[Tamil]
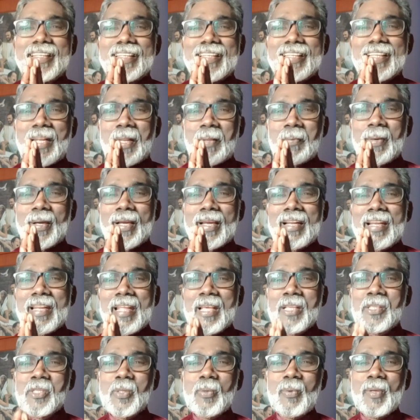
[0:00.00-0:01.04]
இறைமகன்
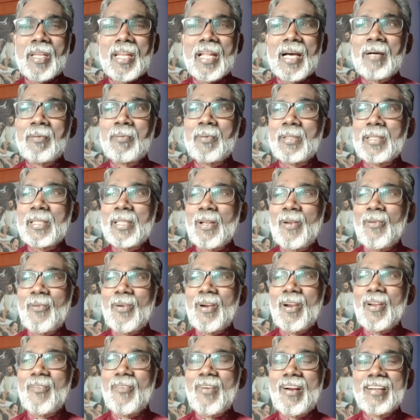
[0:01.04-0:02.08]
இயேசுவின் நாமத்தில்
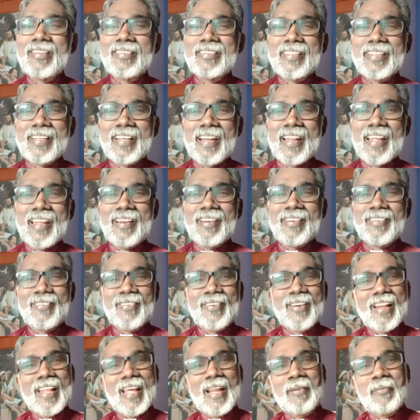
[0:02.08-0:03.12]
உங்களை வாழ்த்துகிறேன்
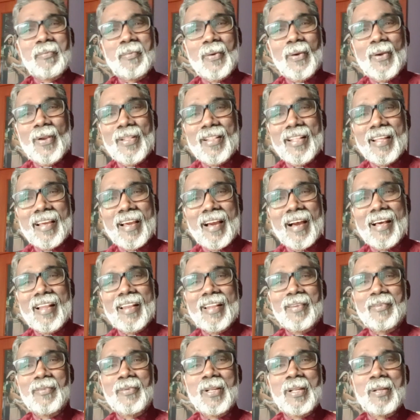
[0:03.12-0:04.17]
உங்களை அன்போடு இந்த
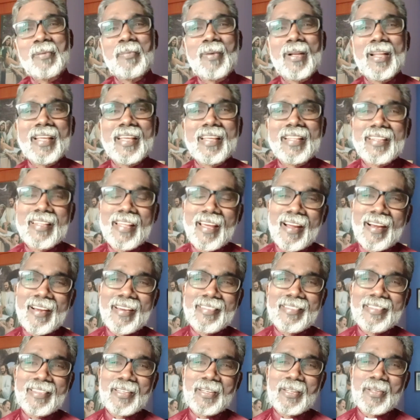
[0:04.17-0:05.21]
காலை உடன்படிக்கு
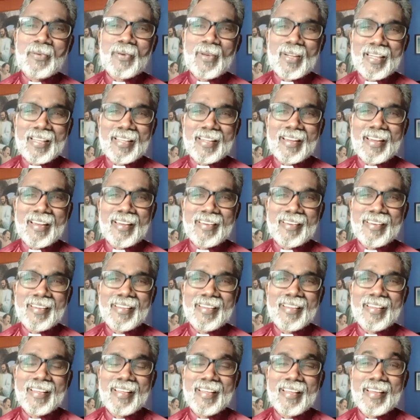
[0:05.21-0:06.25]
தியானத்திற்கு வருகிறேன்
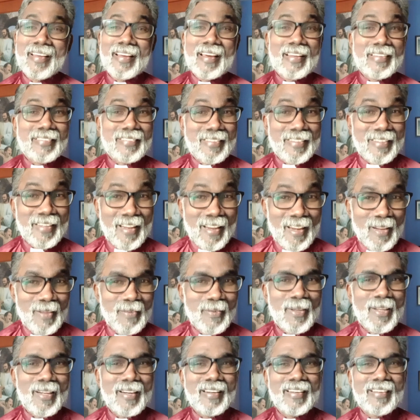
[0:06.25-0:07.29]
கர்த்தர்
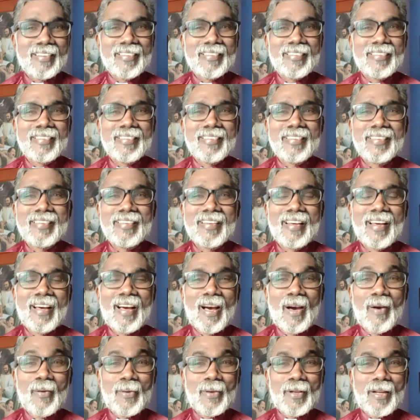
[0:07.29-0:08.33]
நல்லவர்
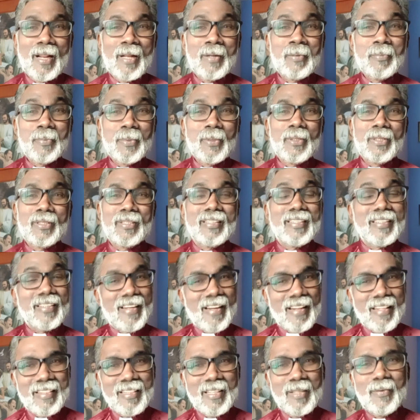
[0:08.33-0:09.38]
அவர் அன்பு
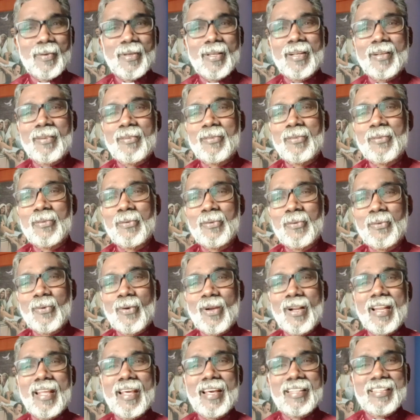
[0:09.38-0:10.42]
நிறைந்தவர்
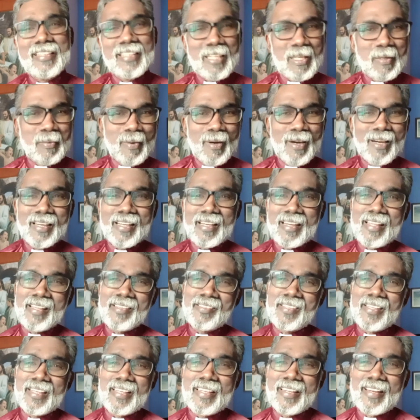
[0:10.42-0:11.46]
உங்களை அதிகமாக
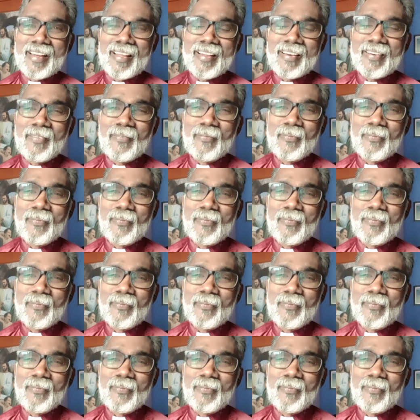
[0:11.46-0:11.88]
நேசிக்கிறார்